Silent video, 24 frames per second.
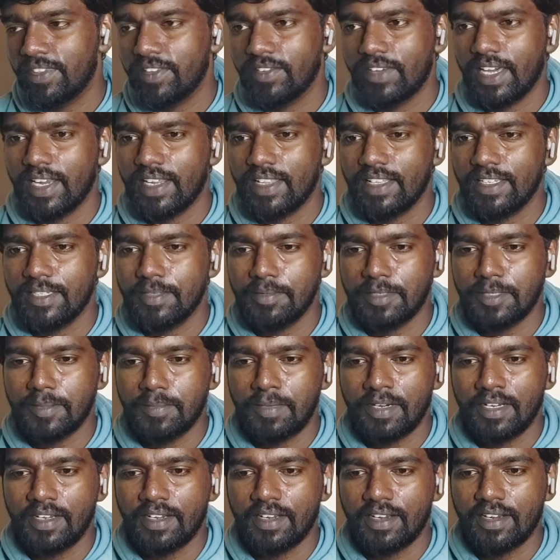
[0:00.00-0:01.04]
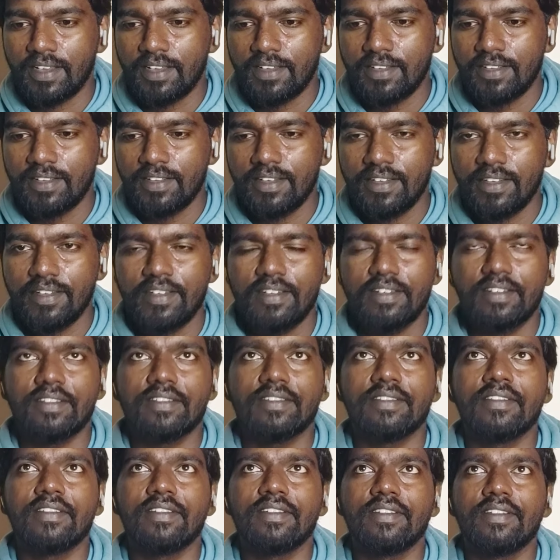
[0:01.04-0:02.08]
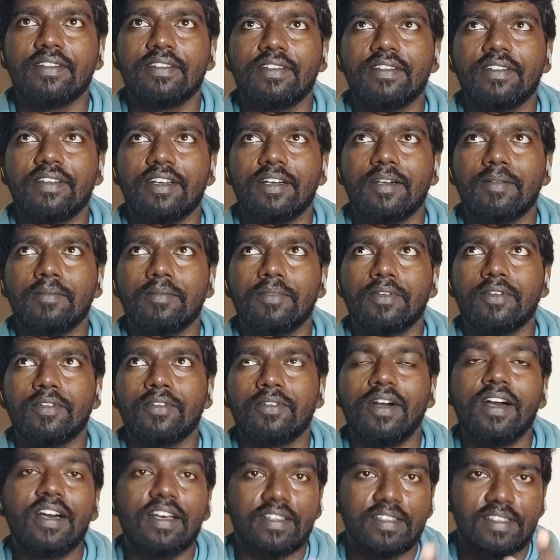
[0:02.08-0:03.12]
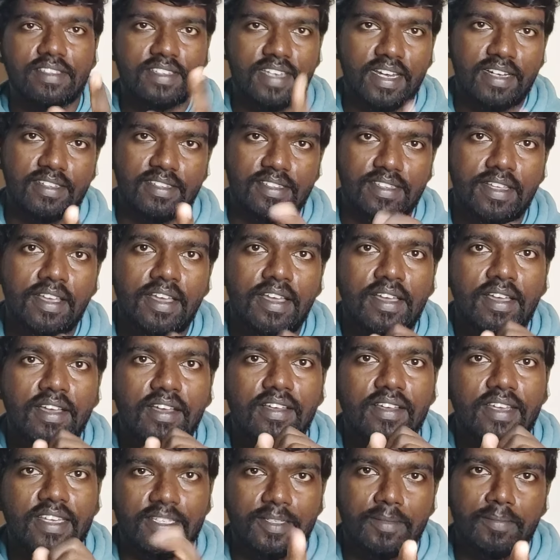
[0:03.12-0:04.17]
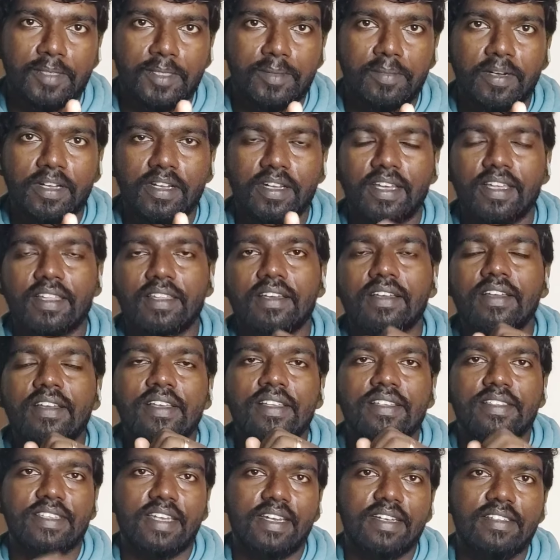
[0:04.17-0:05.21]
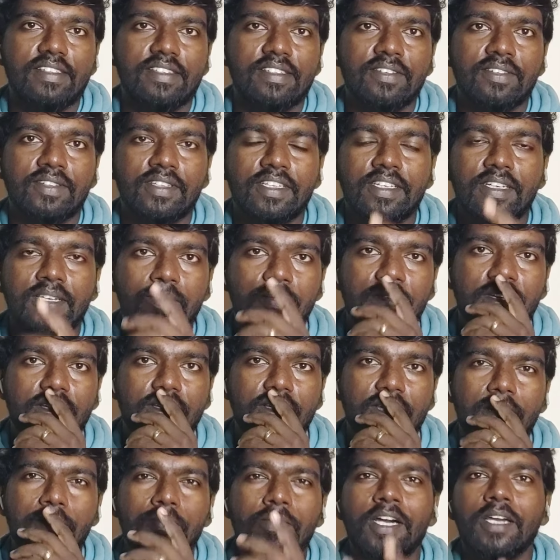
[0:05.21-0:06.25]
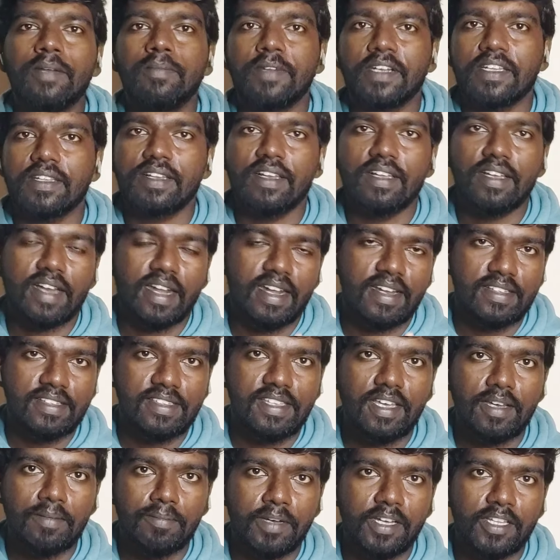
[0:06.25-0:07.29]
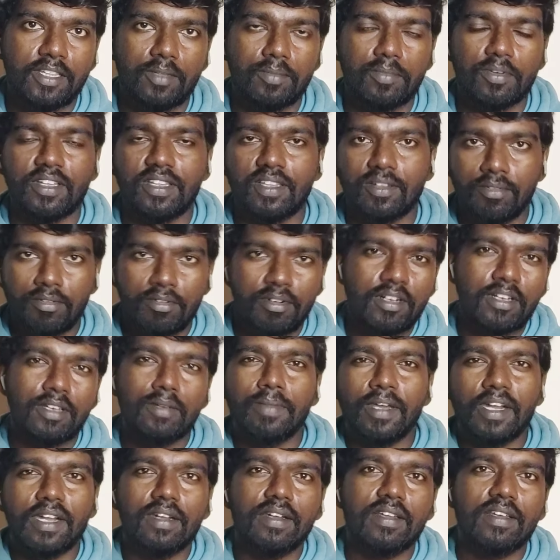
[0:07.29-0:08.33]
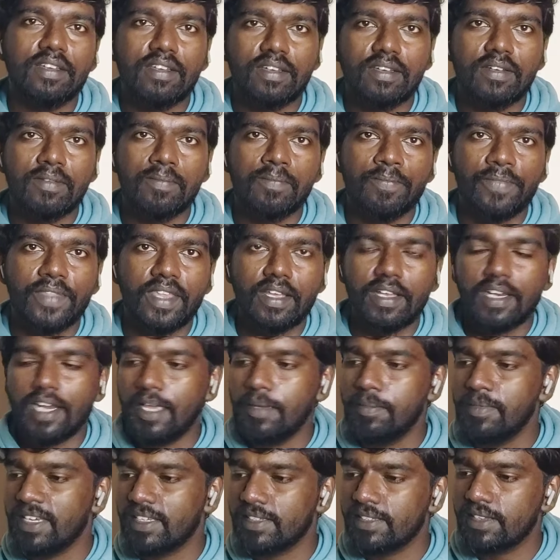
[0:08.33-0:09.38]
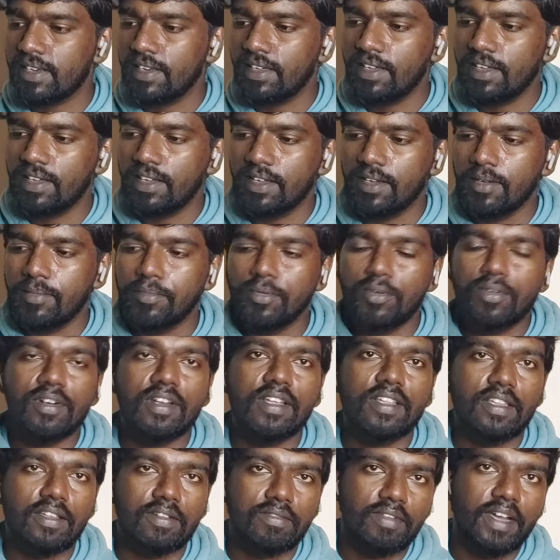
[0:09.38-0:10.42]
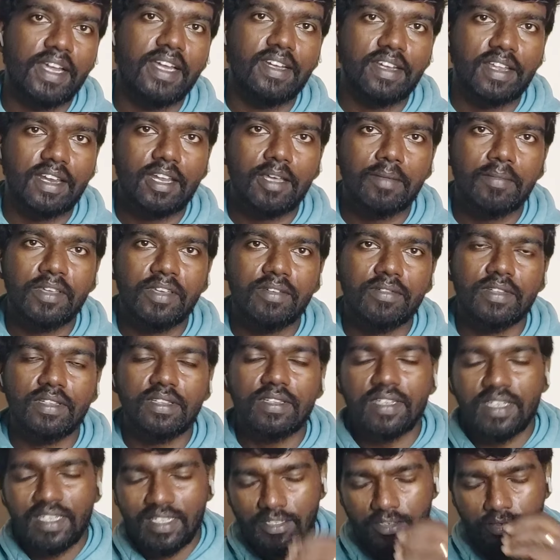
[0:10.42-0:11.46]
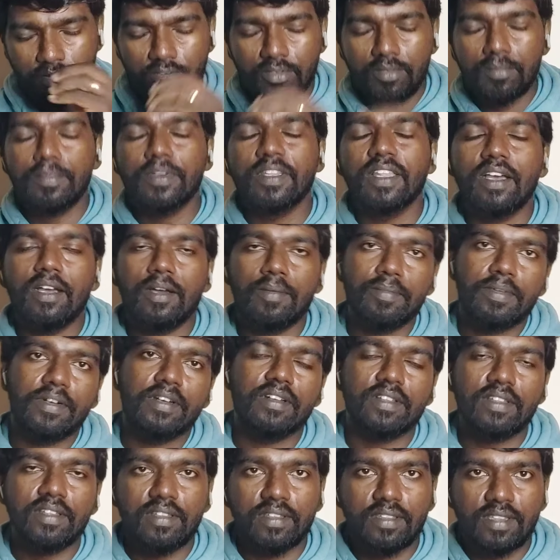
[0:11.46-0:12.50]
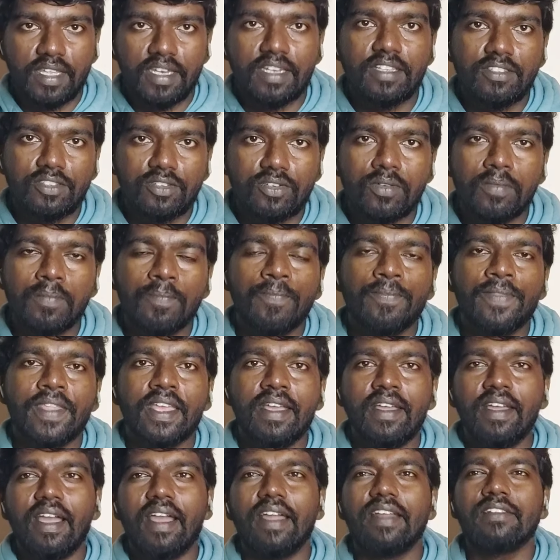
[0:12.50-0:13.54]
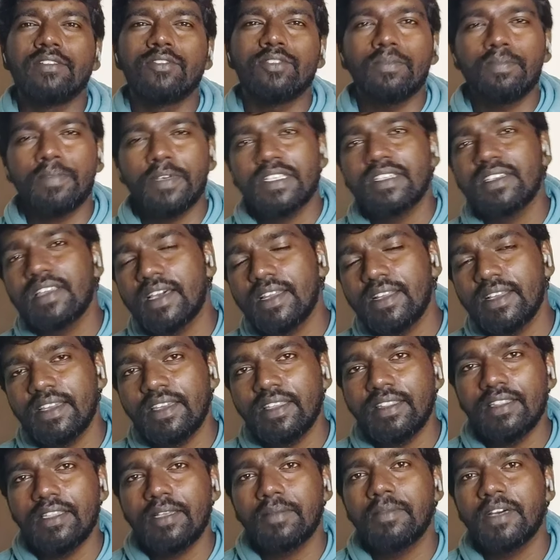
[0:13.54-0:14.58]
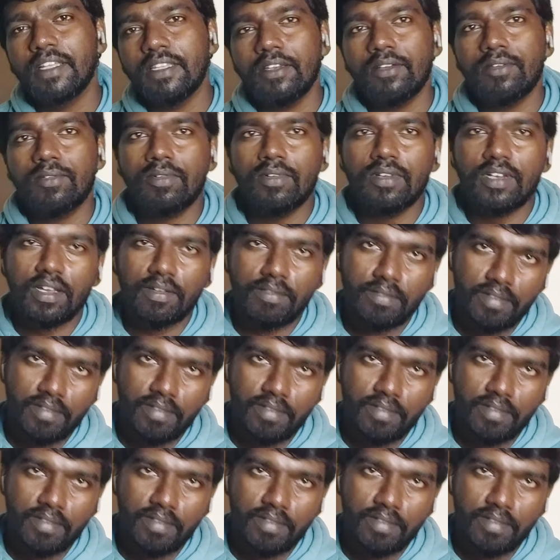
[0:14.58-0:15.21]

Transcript: வேறு ஏதாச்சும் மிஸ் பண்ணிட்டேன்னா அப்புறம் ஆ ஸ்டன்ஸ் எஸ் மிஸ் பண்ணிட்டேன் அதை ஸ்டன்ஸ் வந்து நம்ம தர்பார் படத்தில் கடைசியாக பார்த்துப்போம் அந்த உருண்டு பரண்டு கிளைமேக்ஸில் போடுற அந்த ஃபைட் எல்லாமே வந்து இது டூப்பு தான் அப்படின்றது தெரிஞ்சிடும் அண்ட் சூப்பர் ஸ்டாருக்கு இந்த மாதிரி கொடுக்க